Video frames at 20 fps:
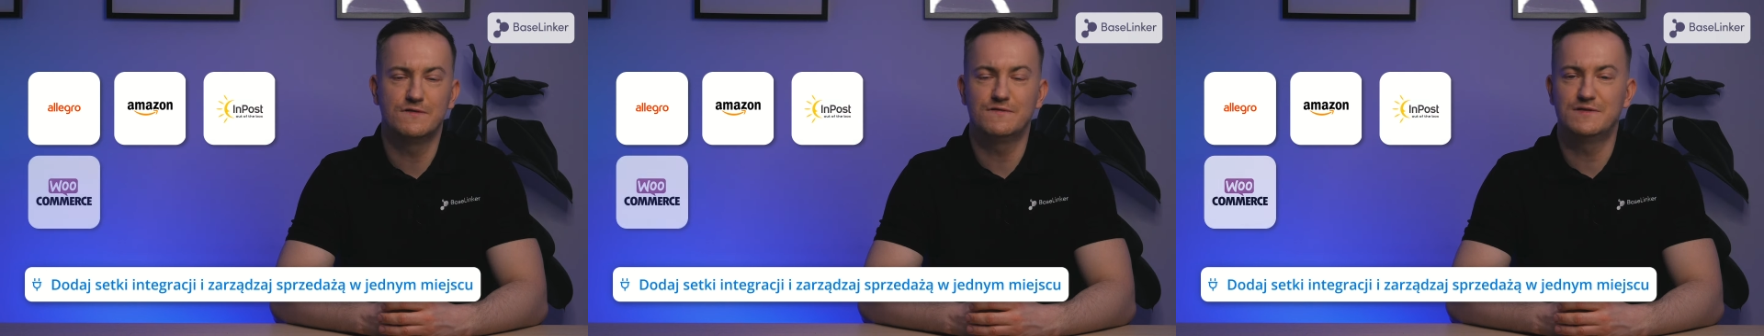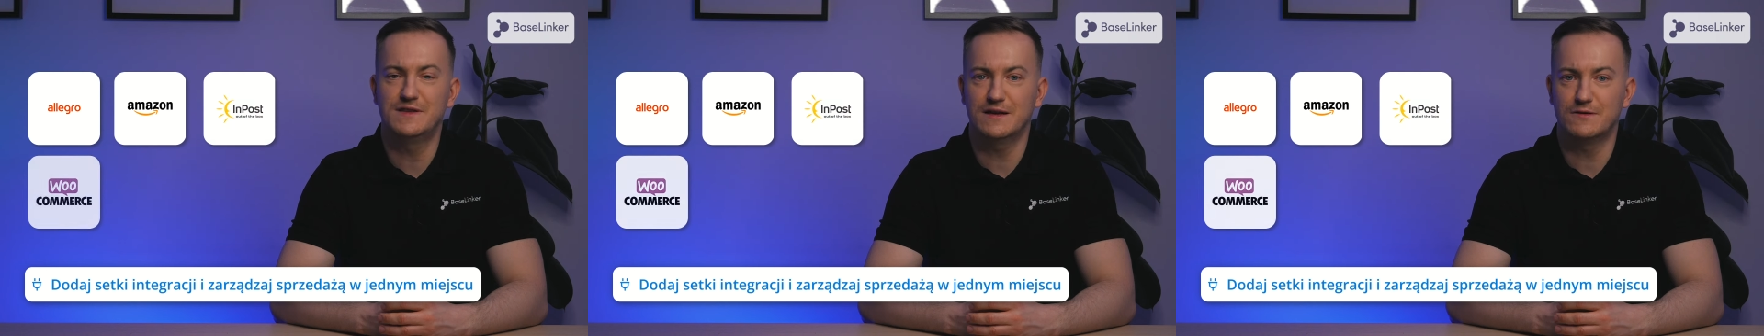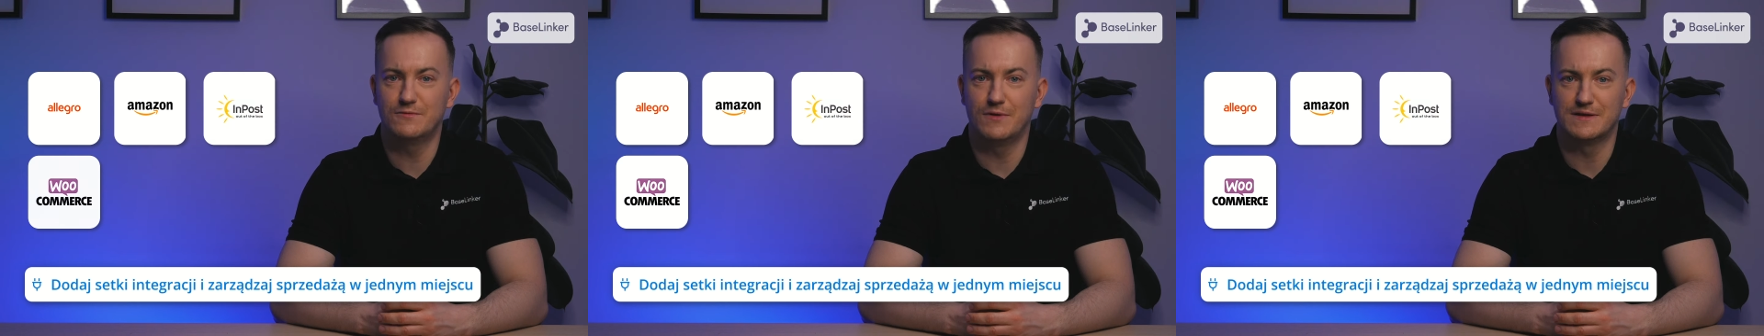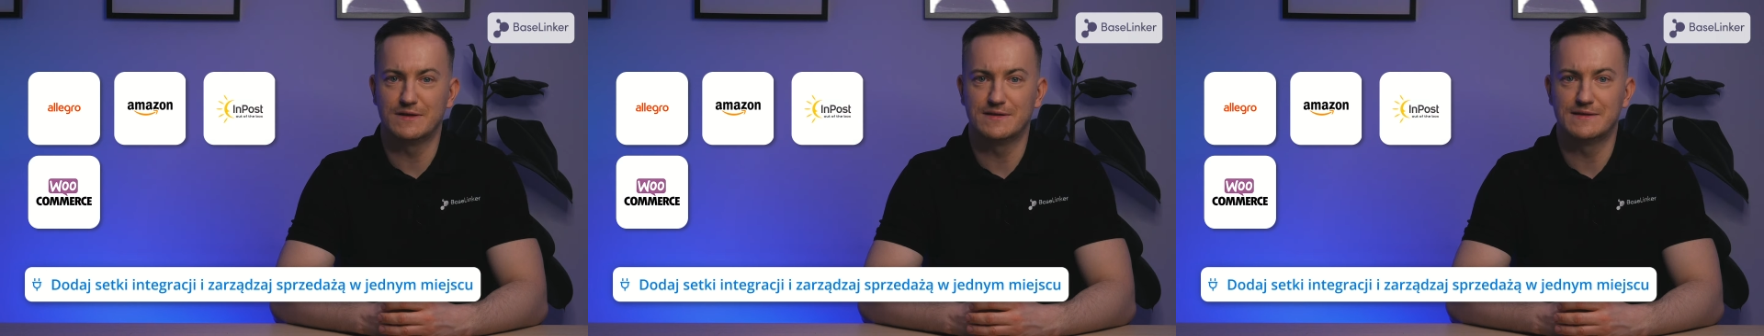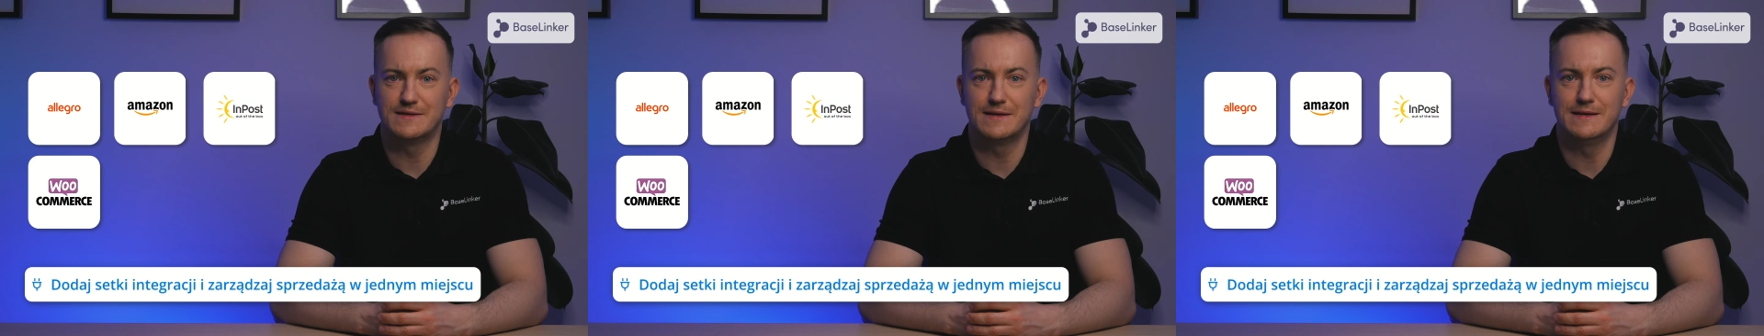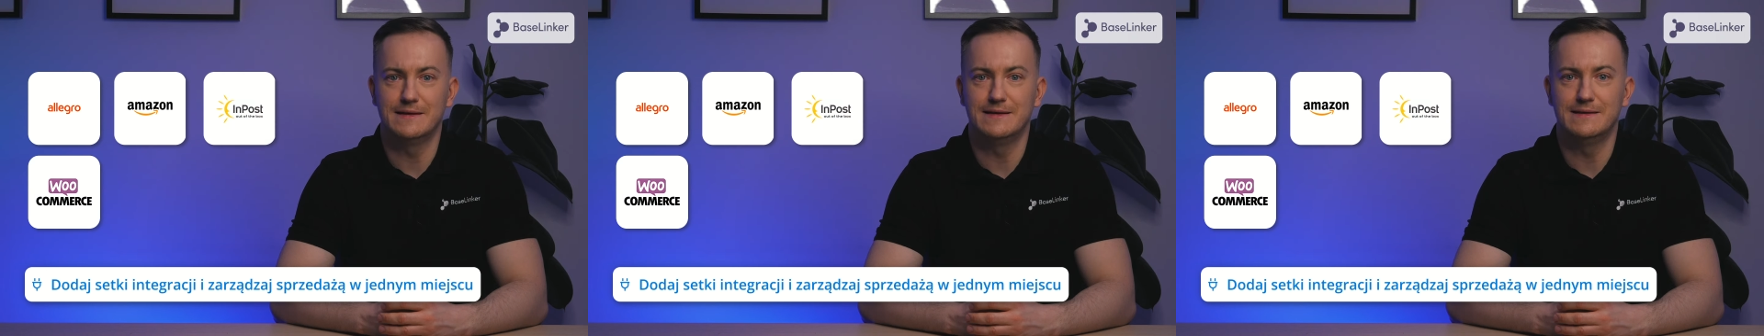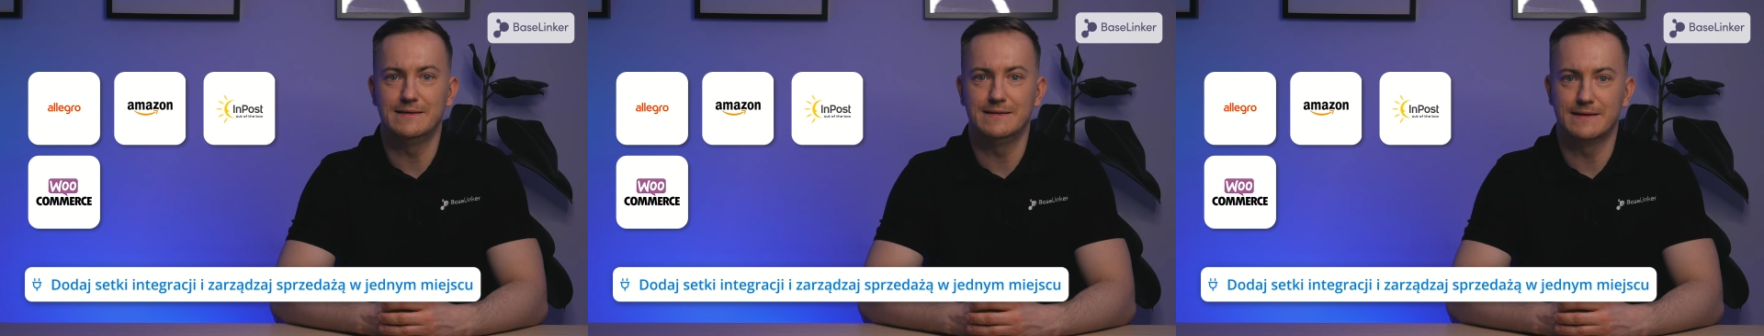w zakładce
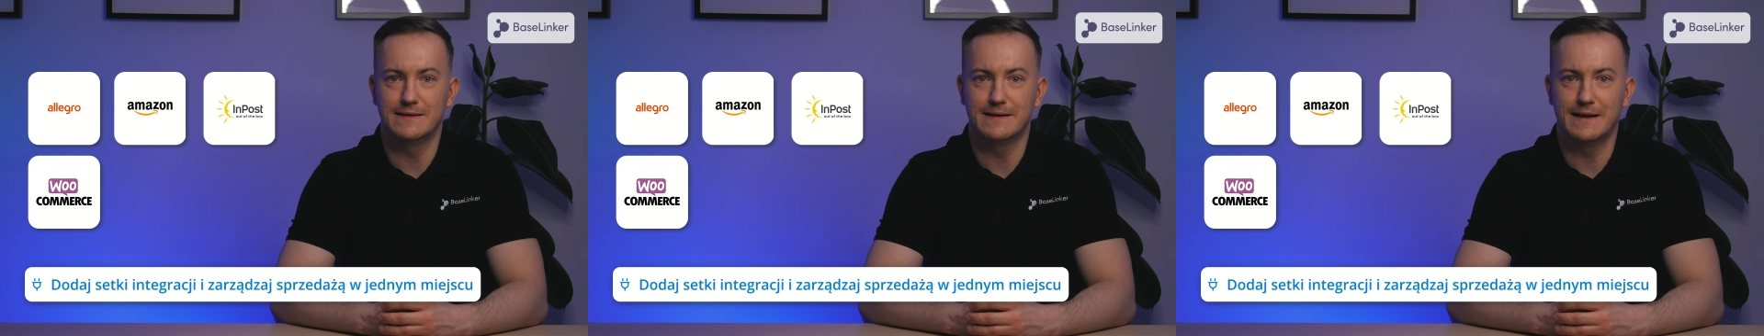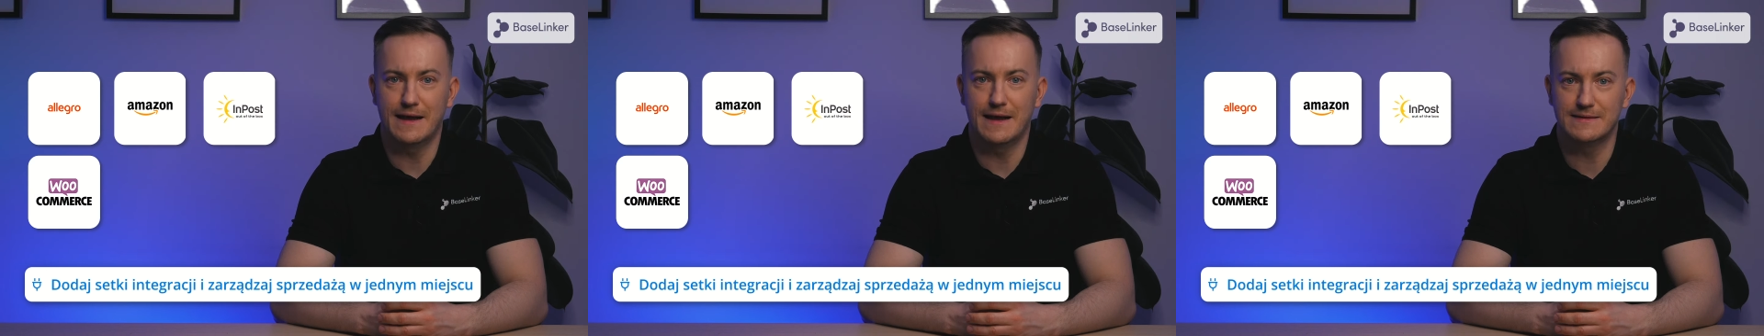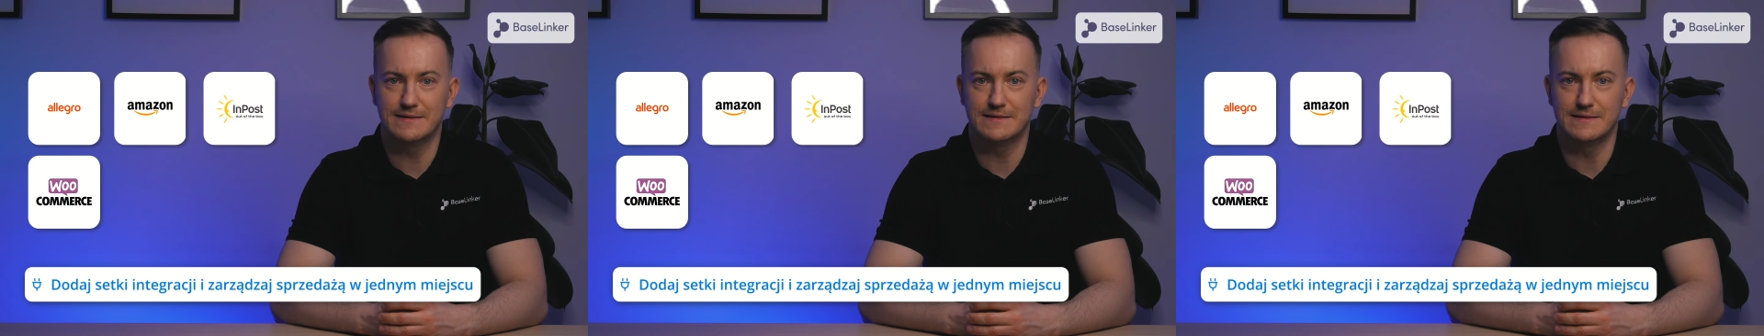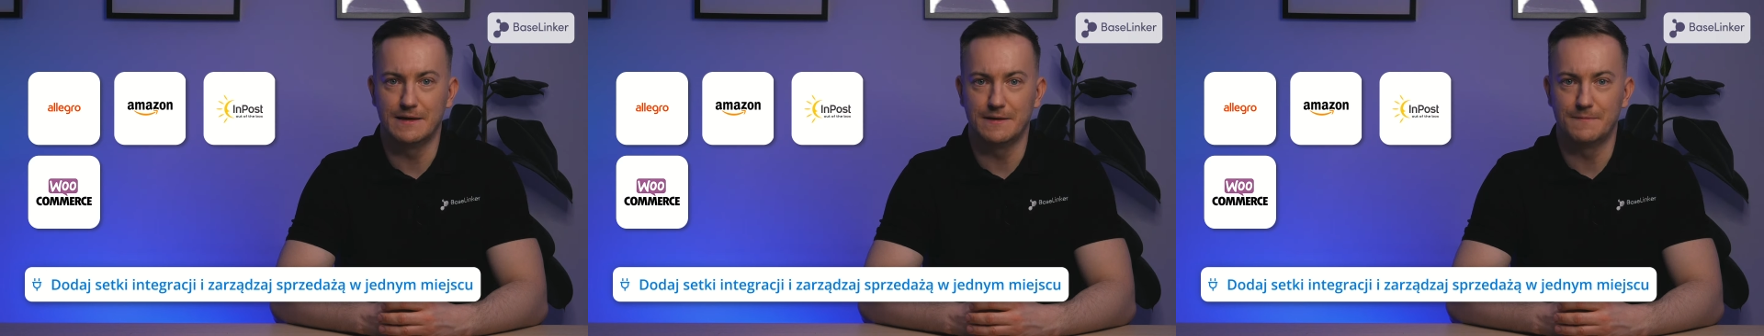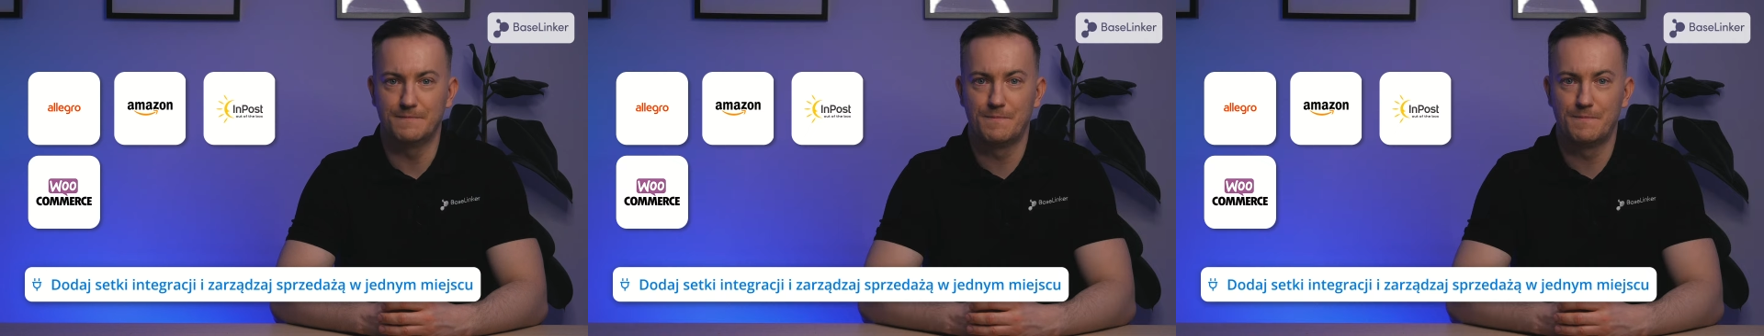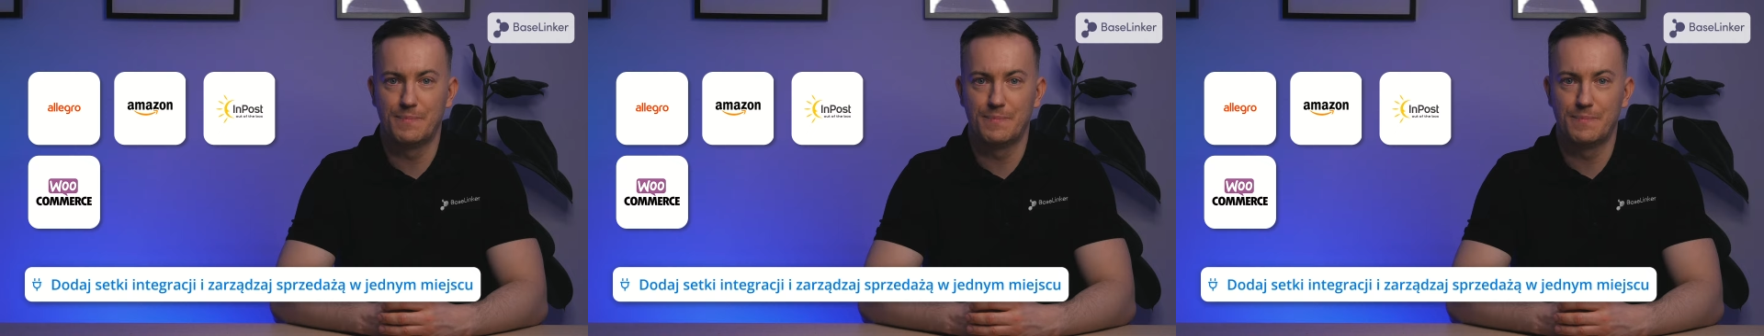Integracje.